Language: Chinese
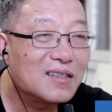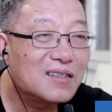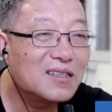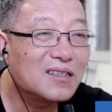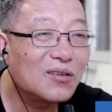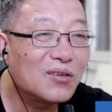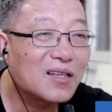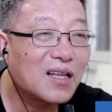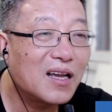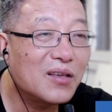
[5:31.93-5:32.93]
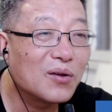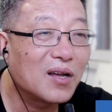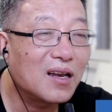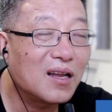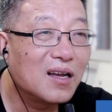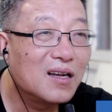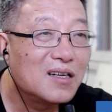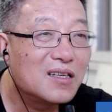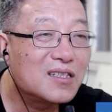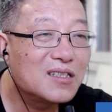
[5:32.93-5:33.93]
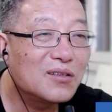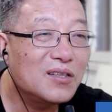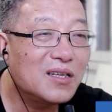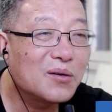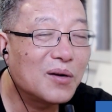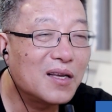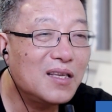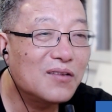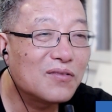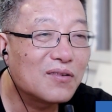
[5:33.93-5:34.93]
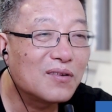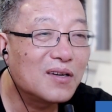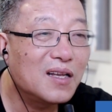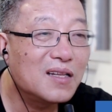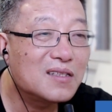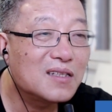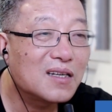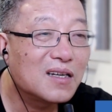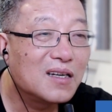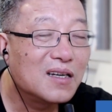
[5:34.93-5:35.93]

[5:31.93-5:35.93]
镜头也太远了，只有一款衣服链接。